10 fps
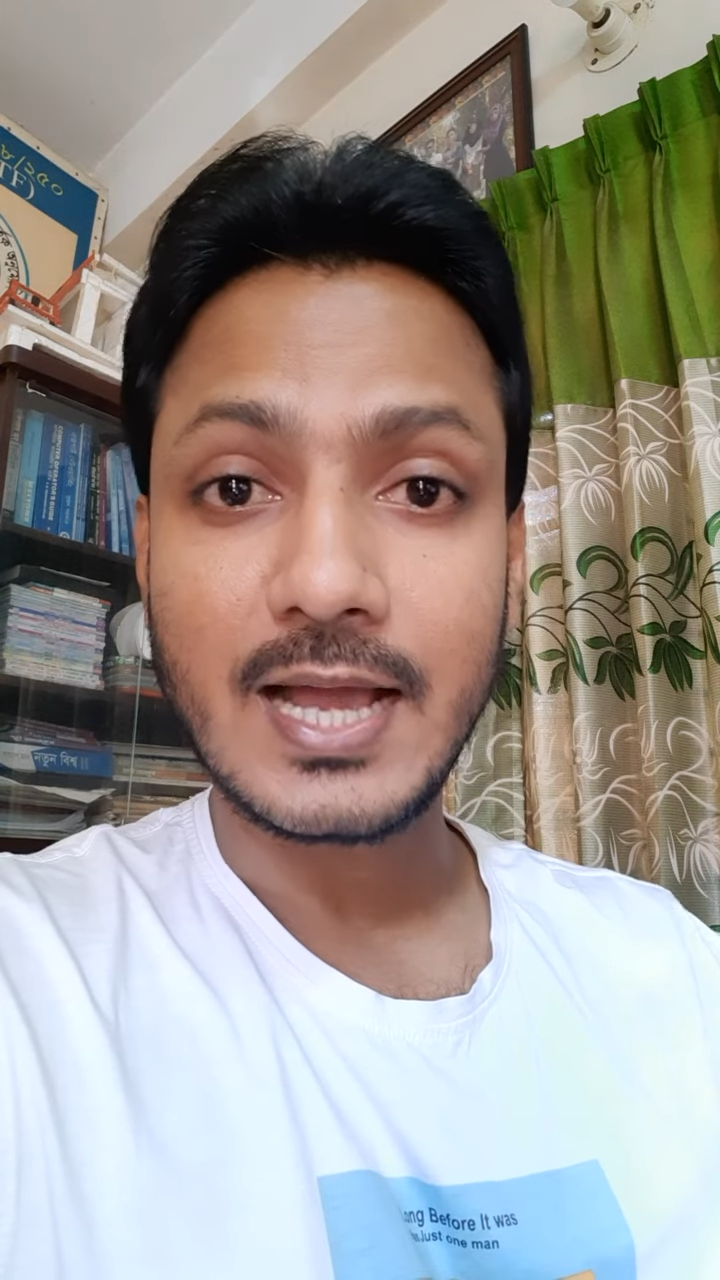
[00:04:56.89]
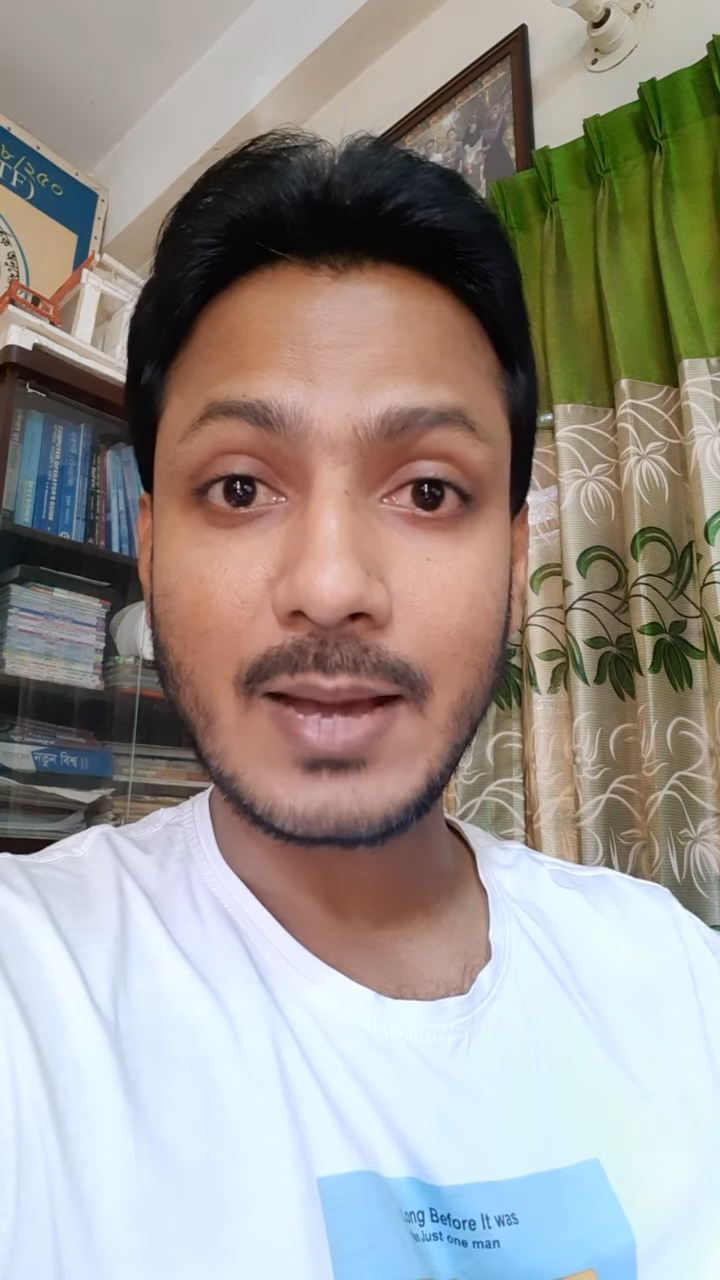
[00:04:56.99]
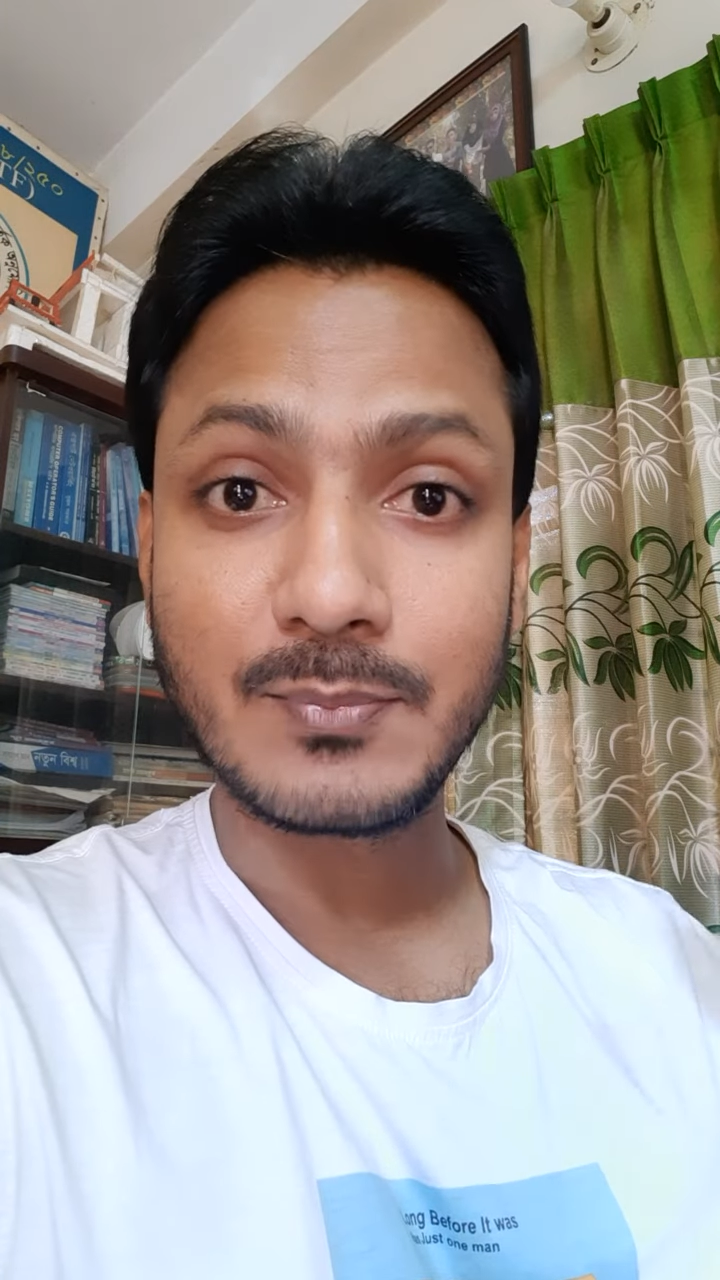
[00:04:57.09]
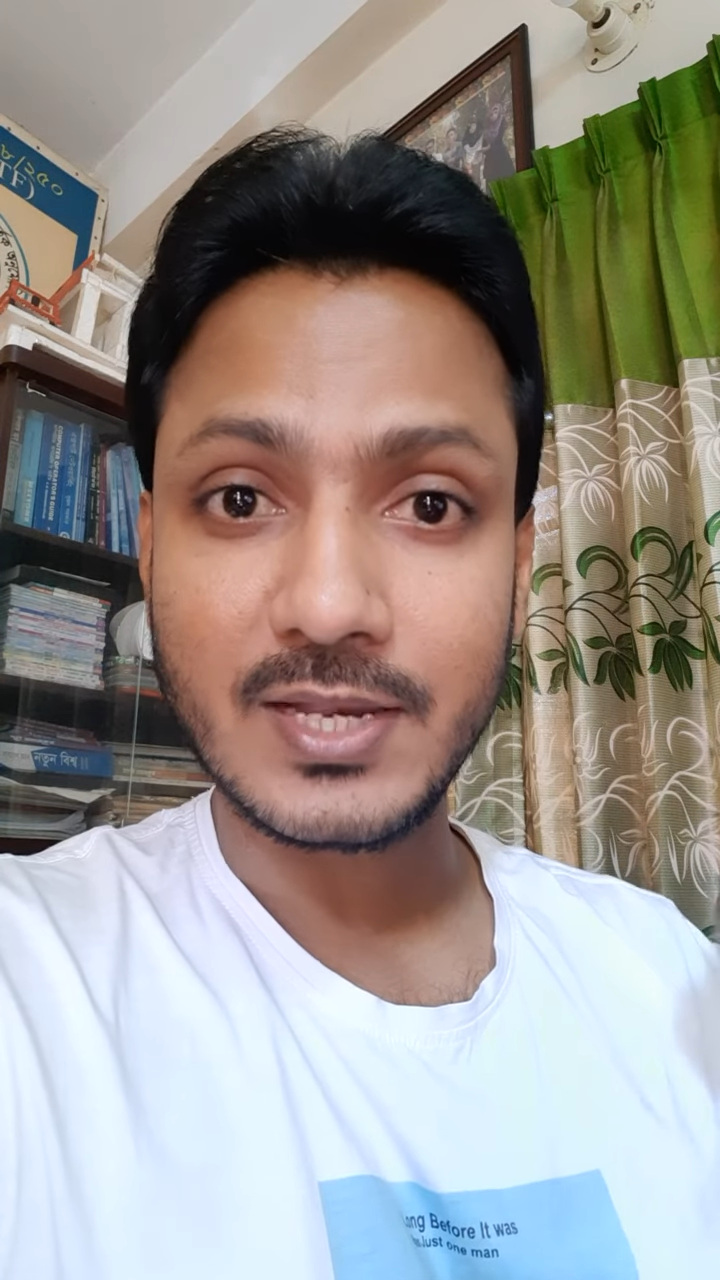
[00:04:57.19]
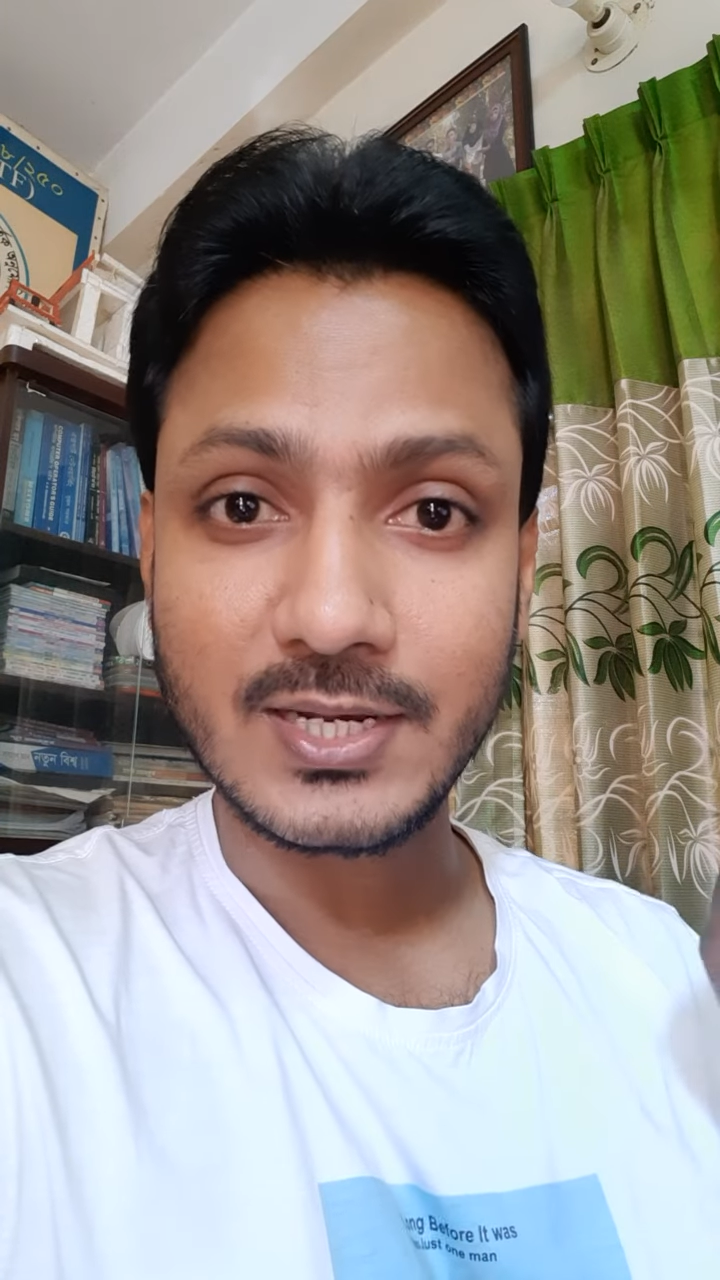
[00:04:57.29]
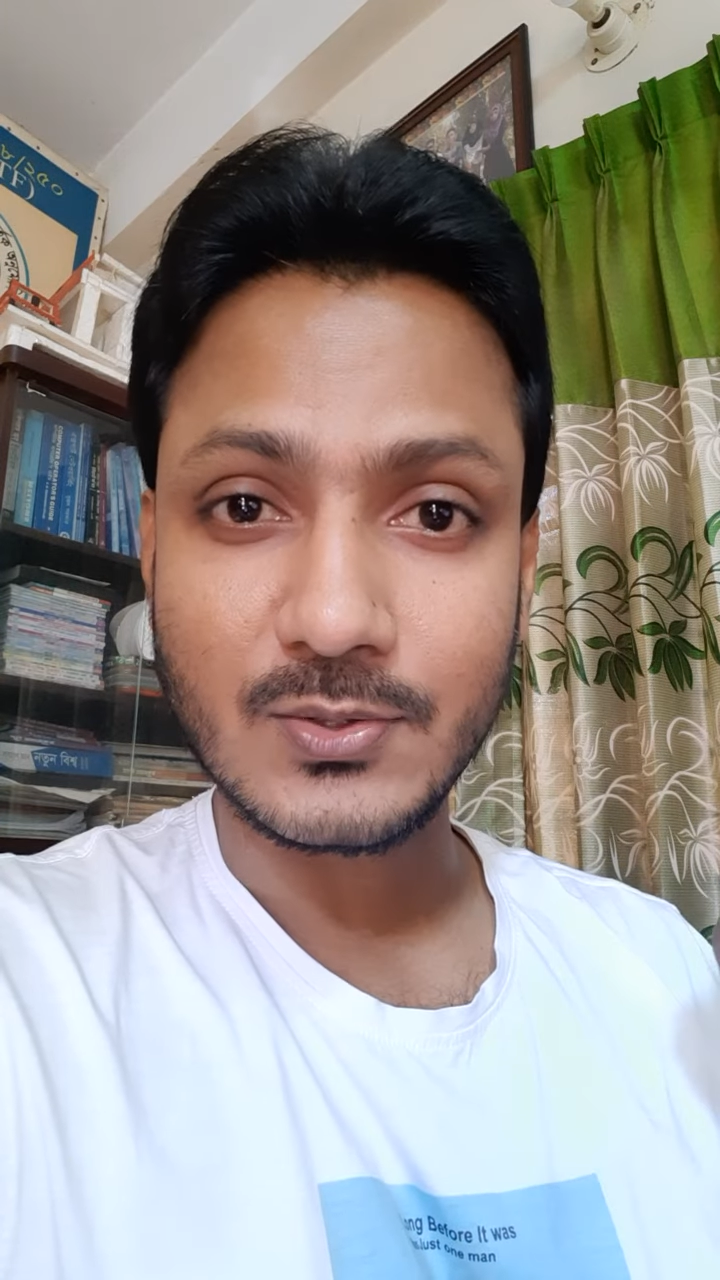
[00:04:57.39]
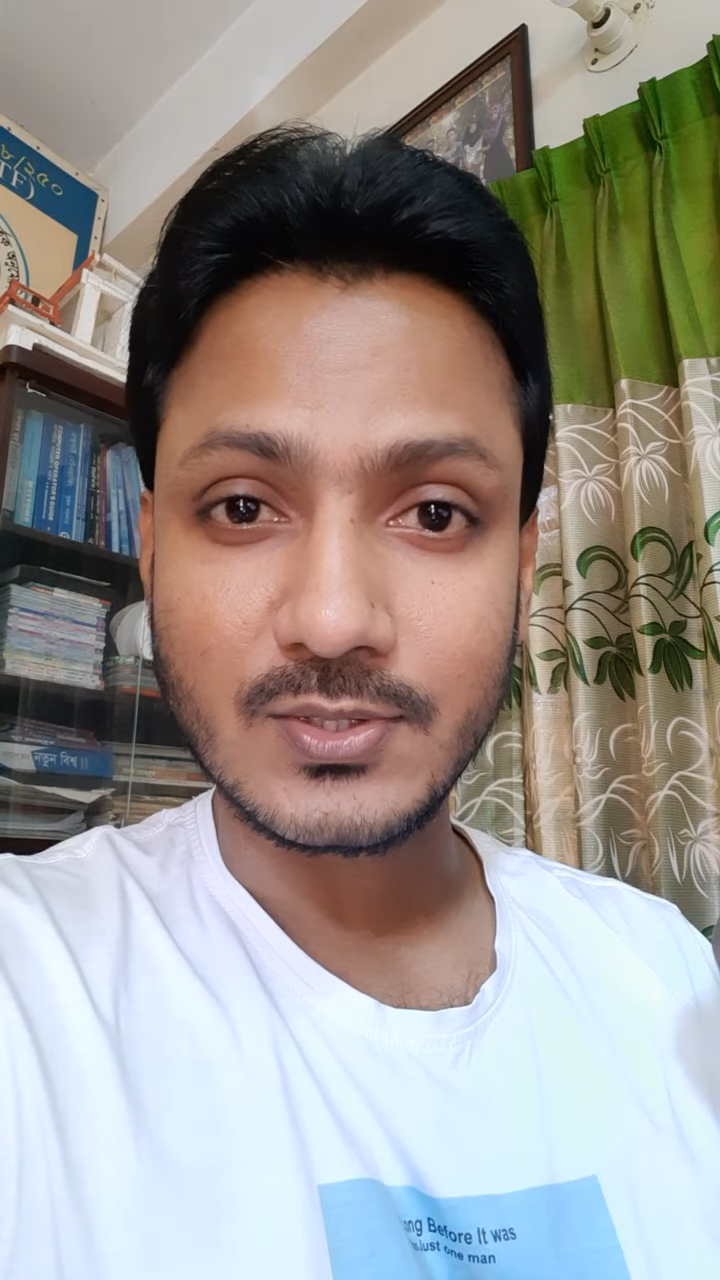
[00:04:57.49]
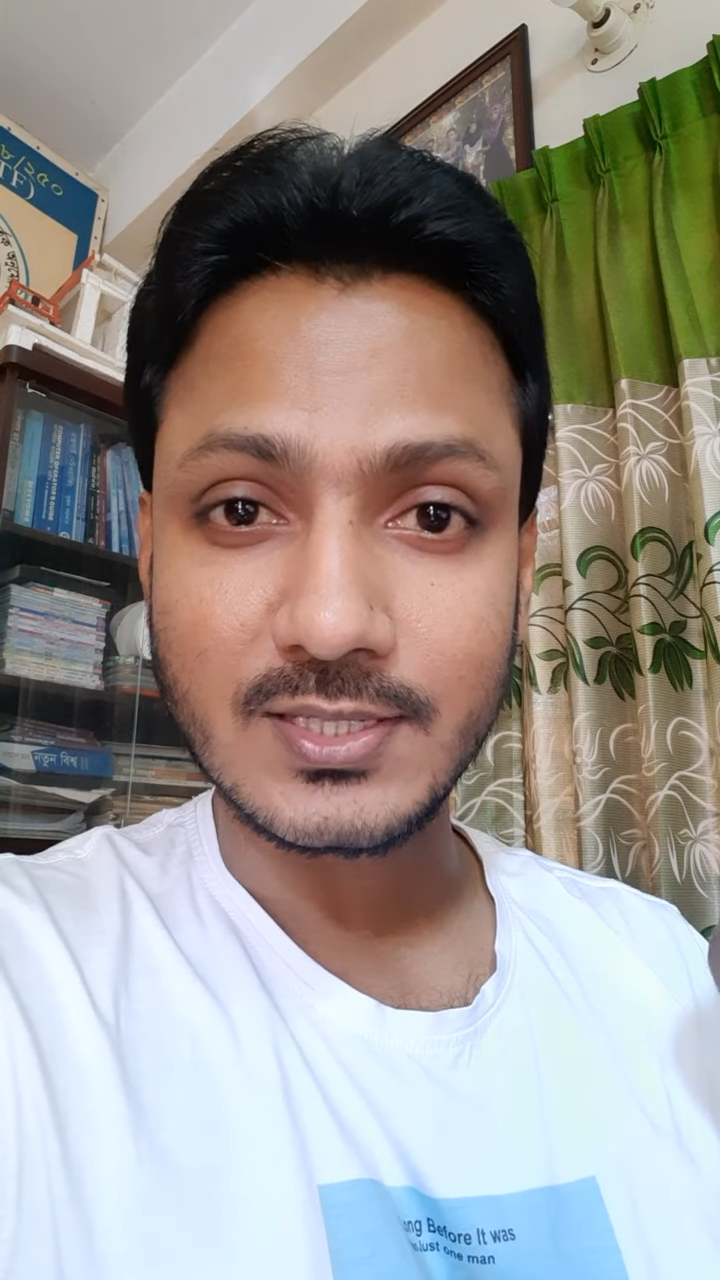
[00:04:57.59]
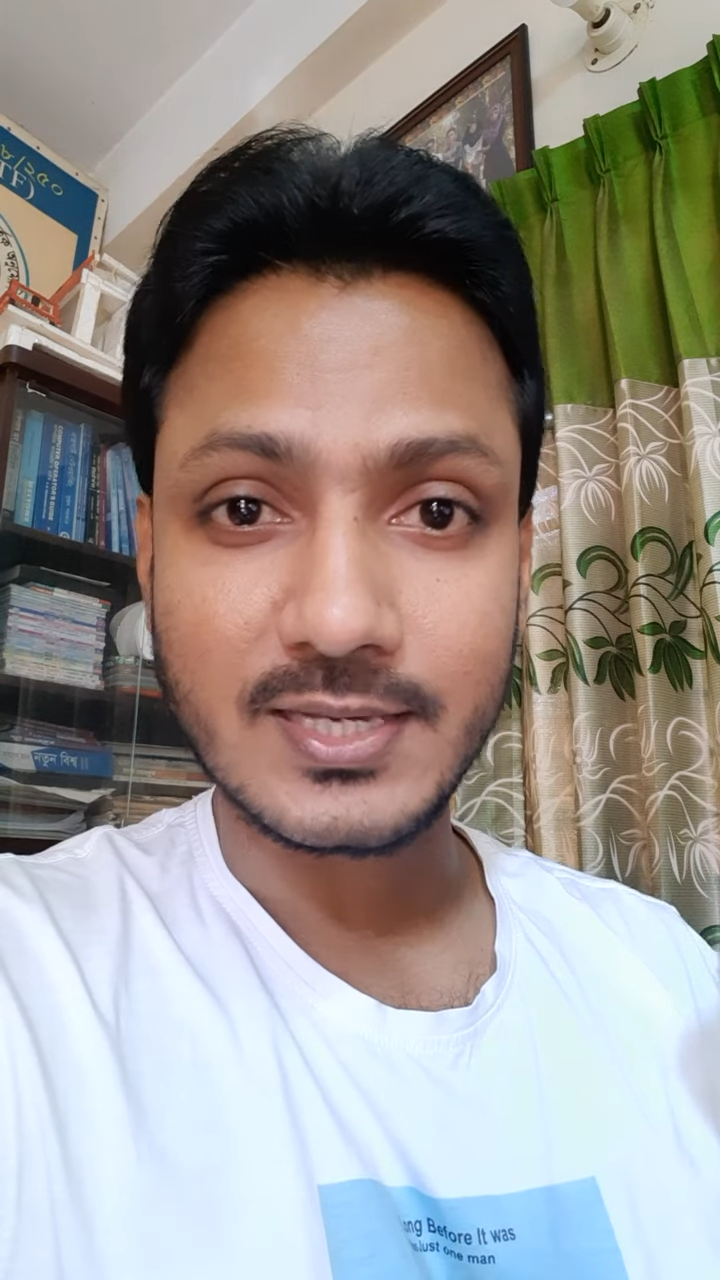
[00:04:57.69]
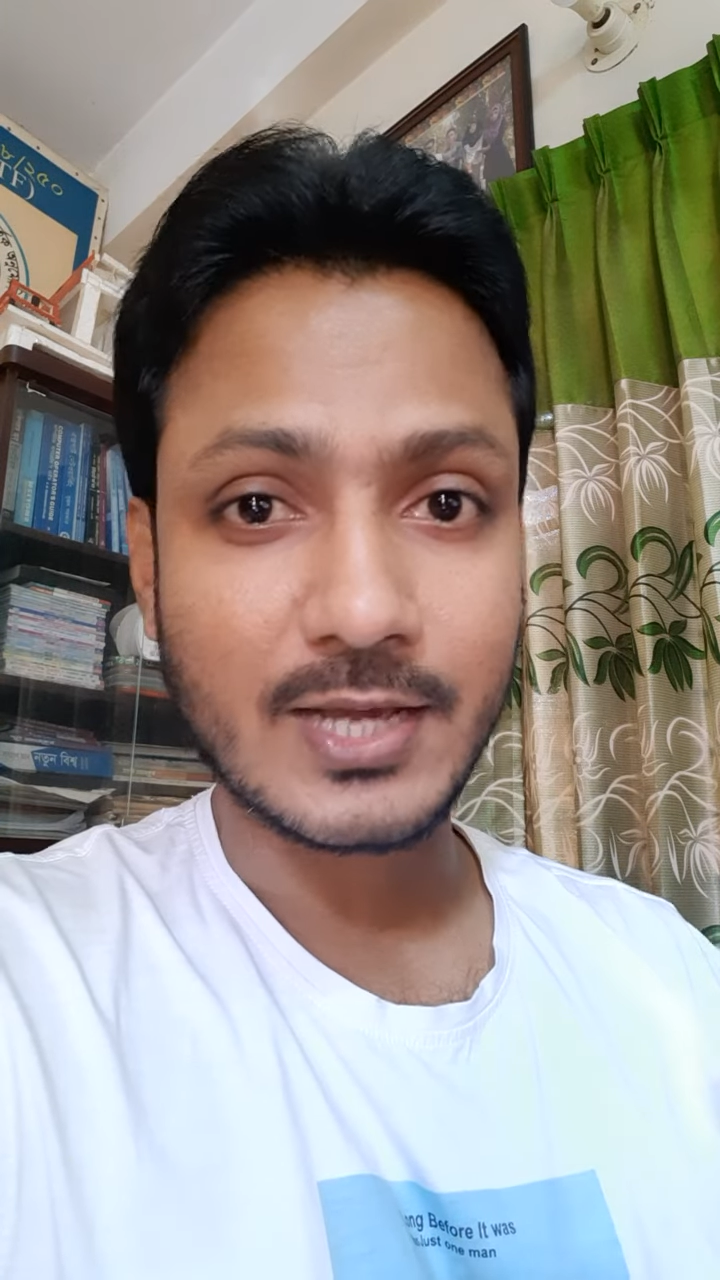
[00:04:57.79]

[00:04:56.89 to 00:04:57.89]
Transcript: আমলারা করে